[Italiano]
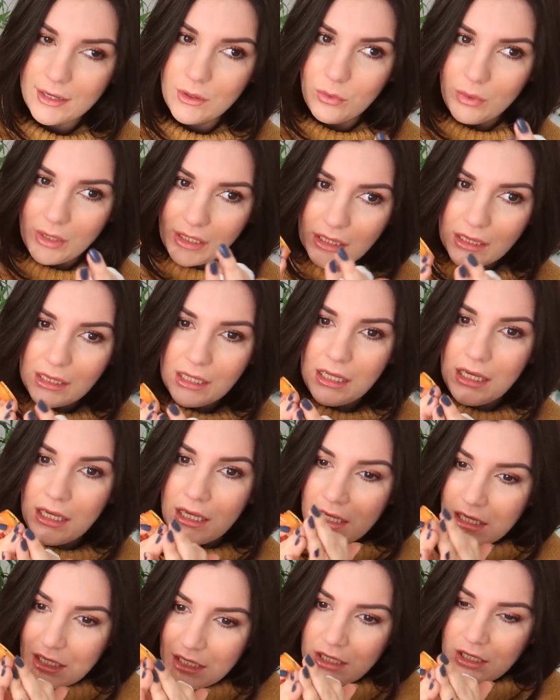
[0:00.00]
e
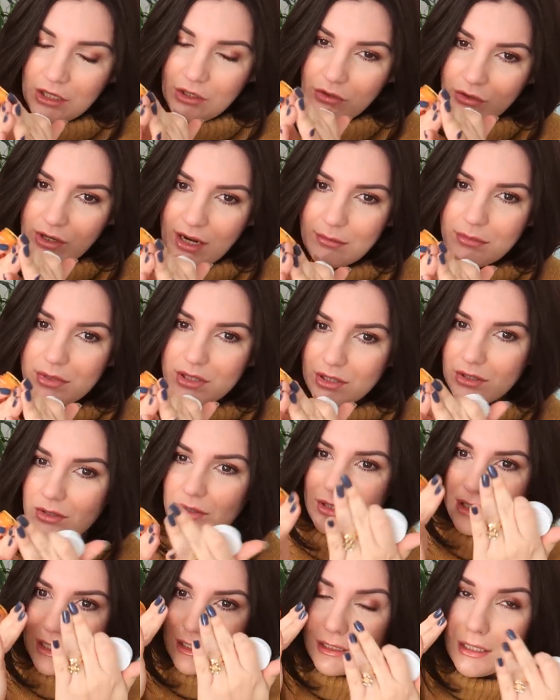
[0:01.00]
quindi non ha
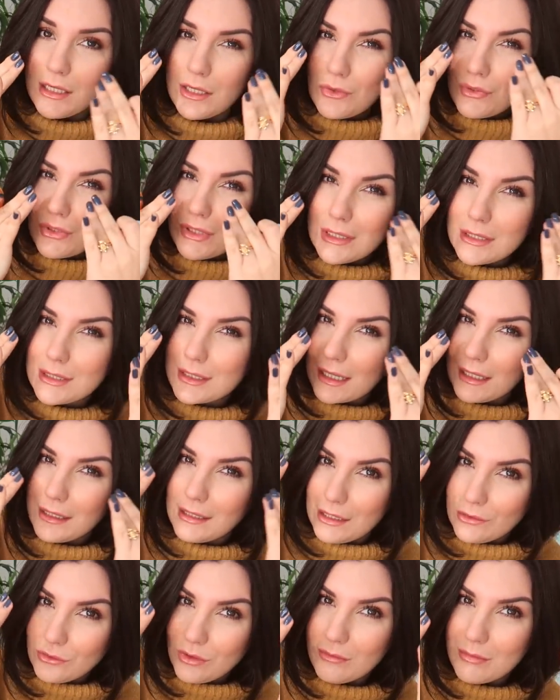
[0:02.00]
bisogno di essere così
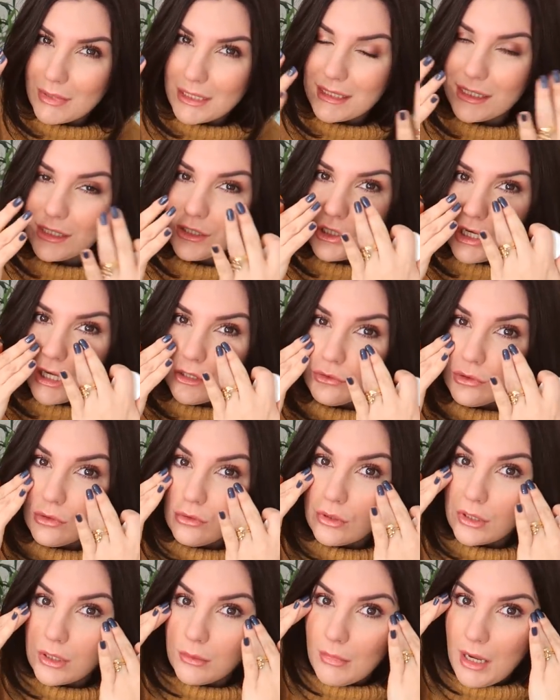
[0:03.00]
scaldato e massaggiato e
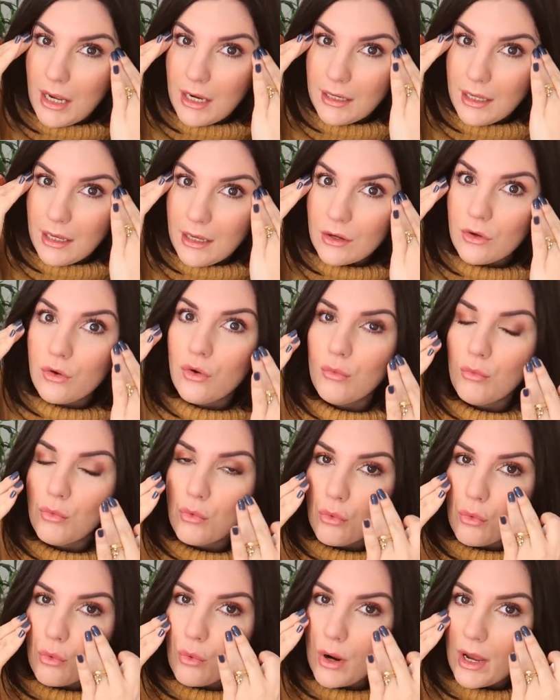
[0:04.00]
non rimane
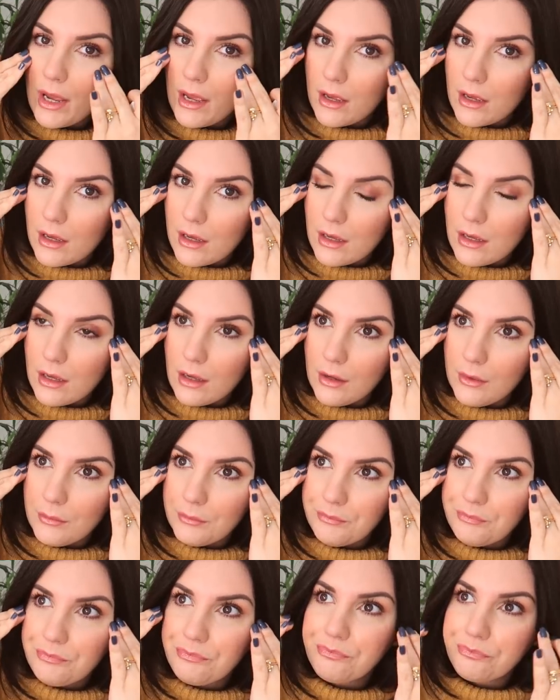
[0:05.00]
comunque
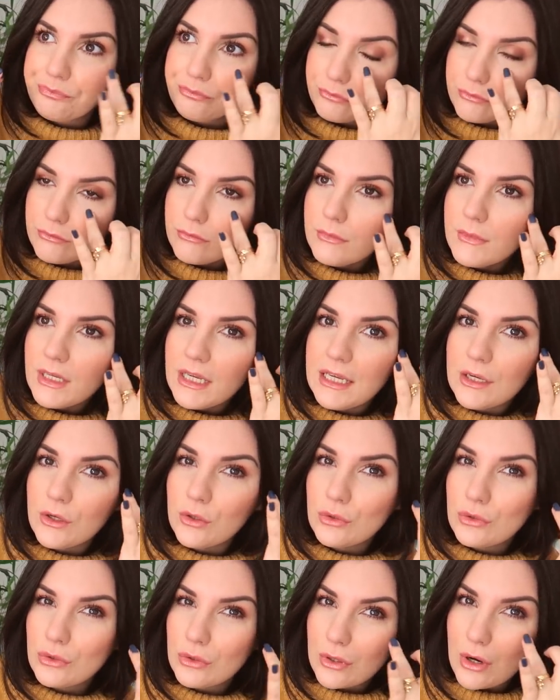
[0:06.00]
ehm, il
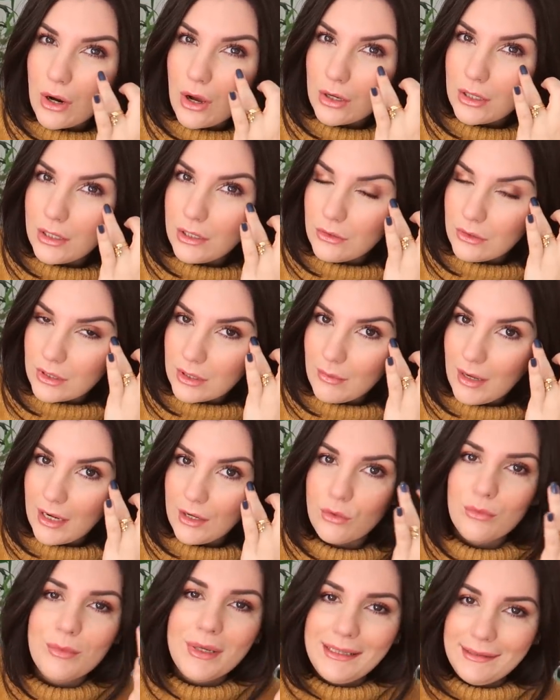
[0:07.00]
contorno occhi non
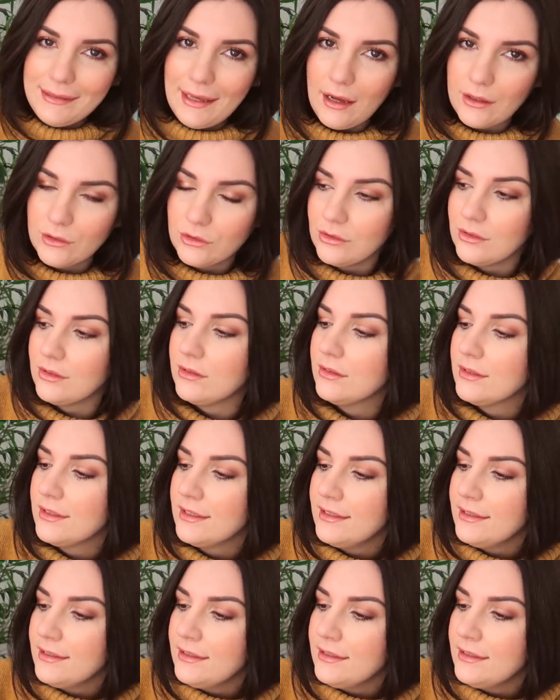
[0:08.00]
rimane umettato